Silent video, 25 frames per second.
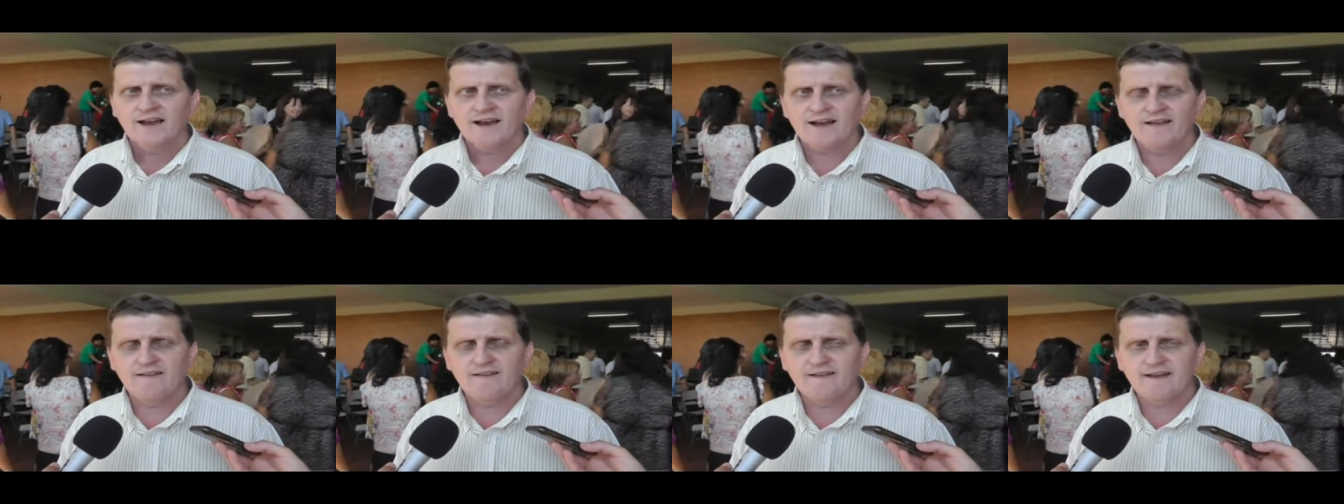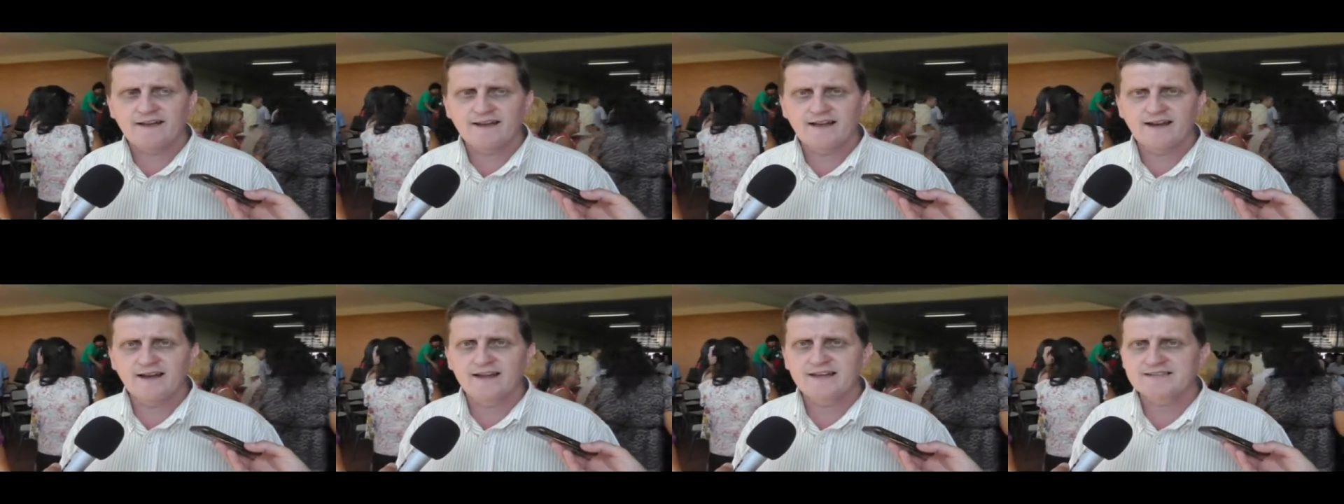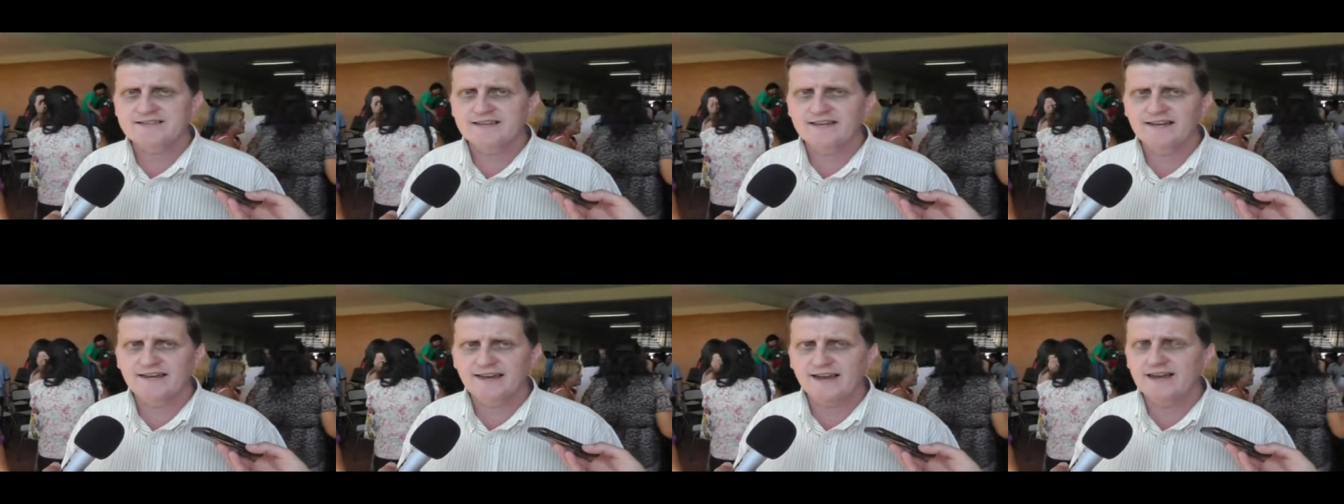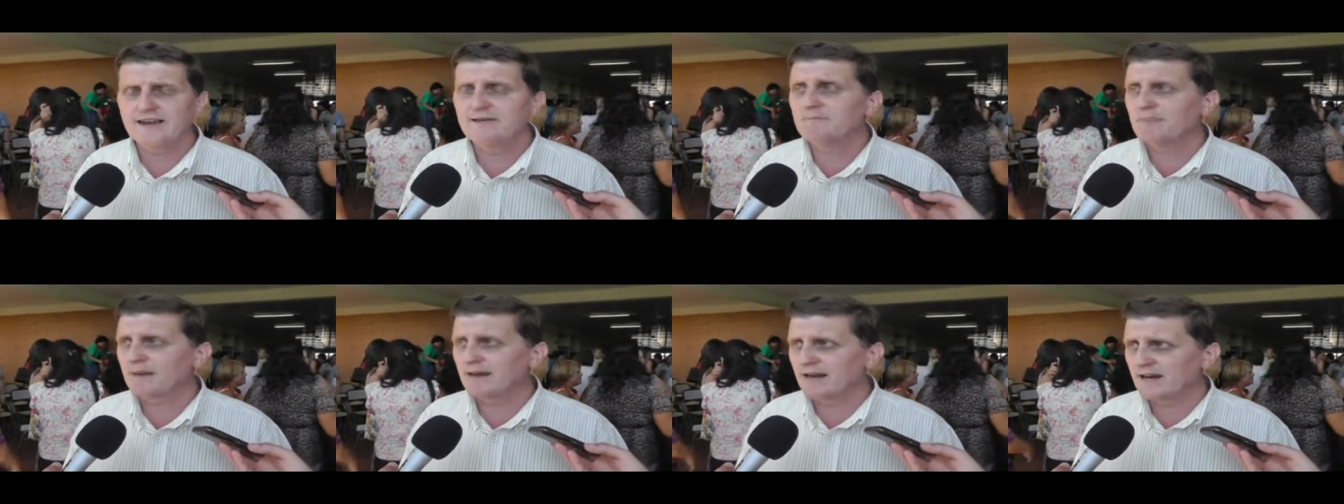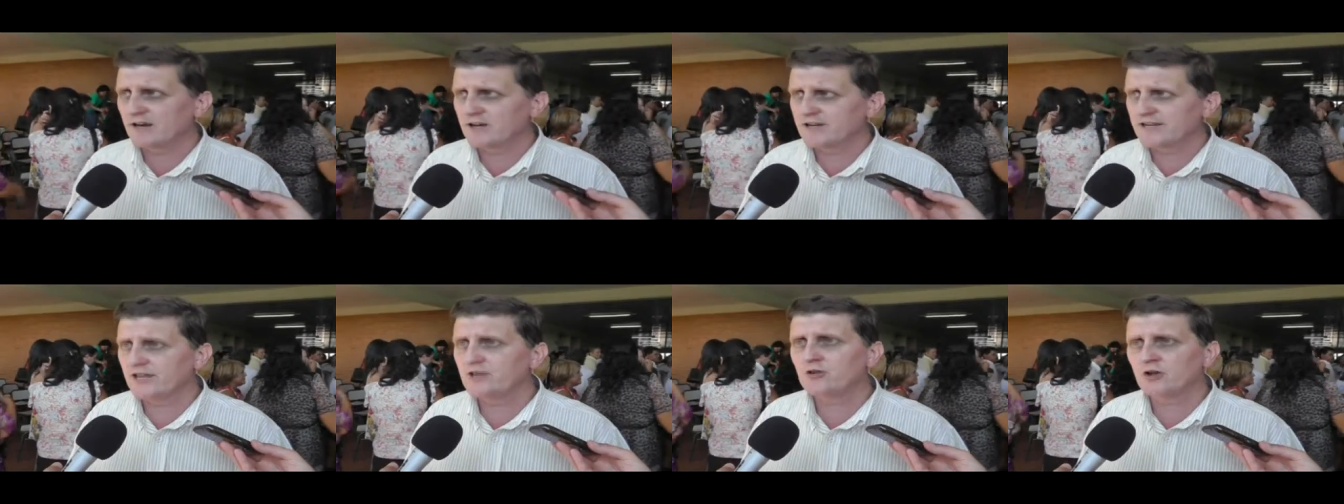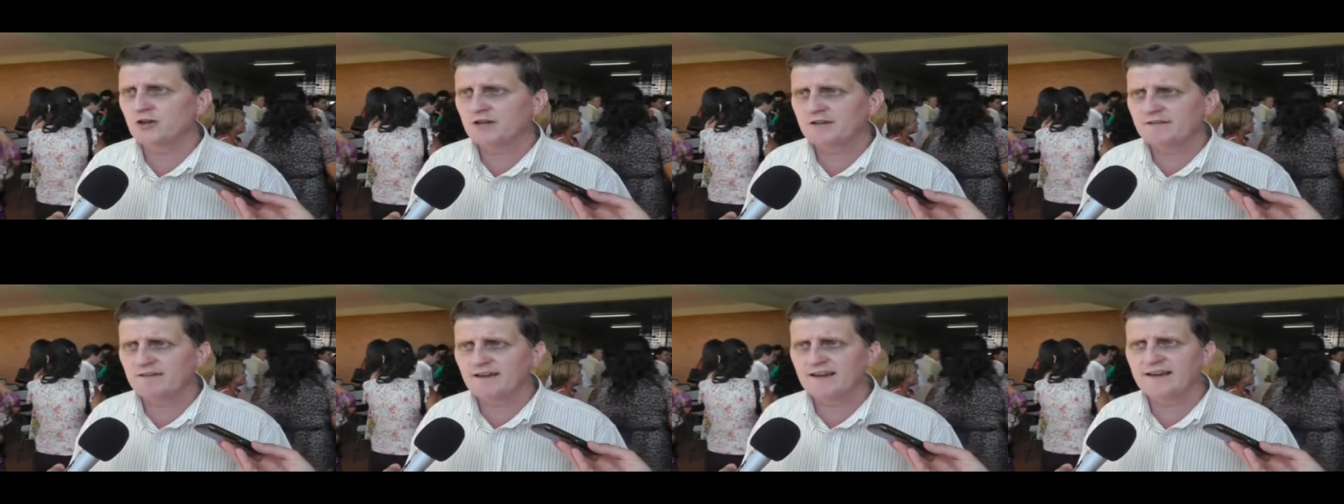cala salarial para los
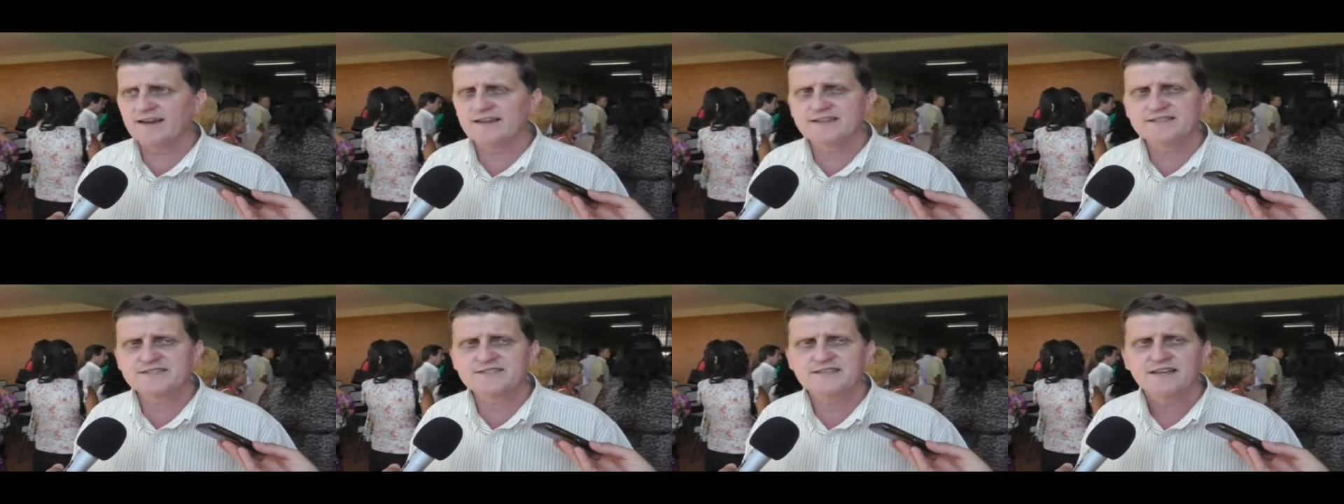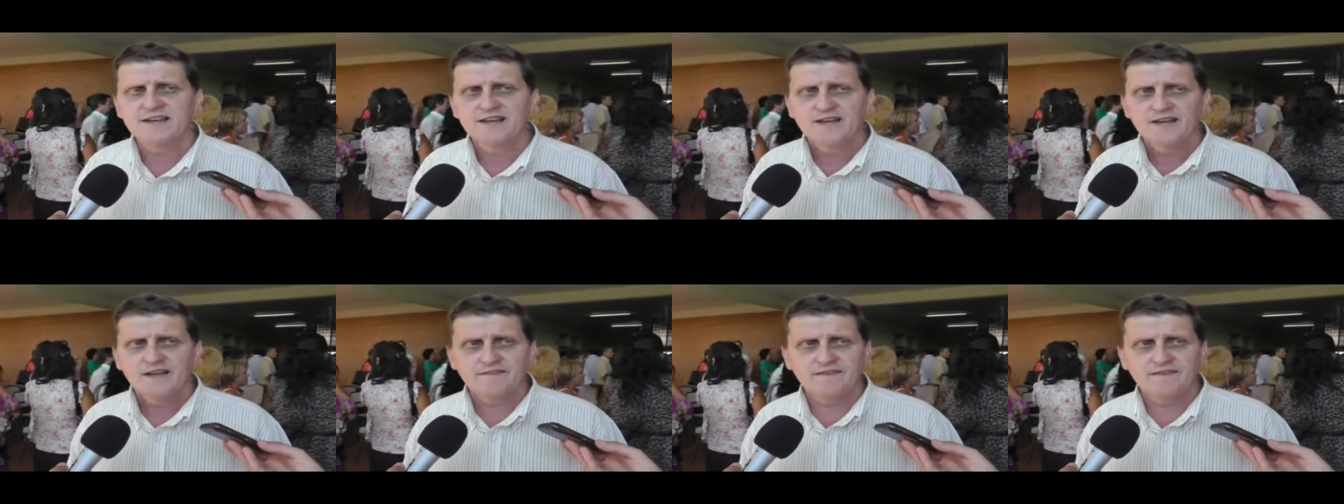distintos niveles